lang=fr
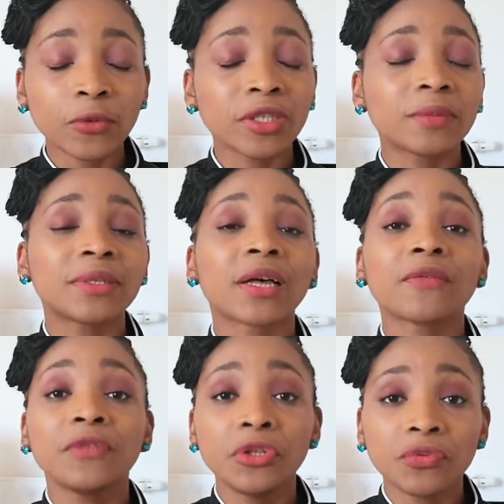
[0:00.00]
aussi
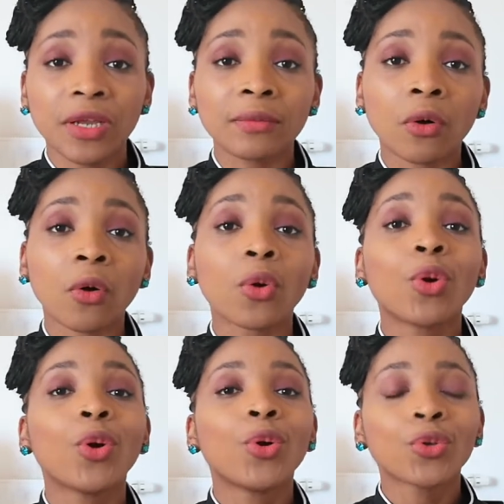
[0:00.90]
bien visuellement
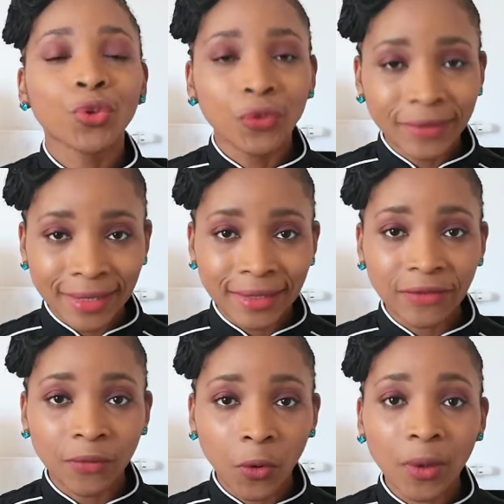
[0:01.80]
que
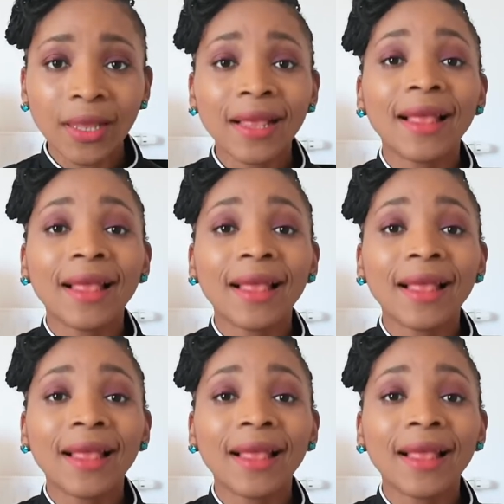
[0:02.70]
gustativement,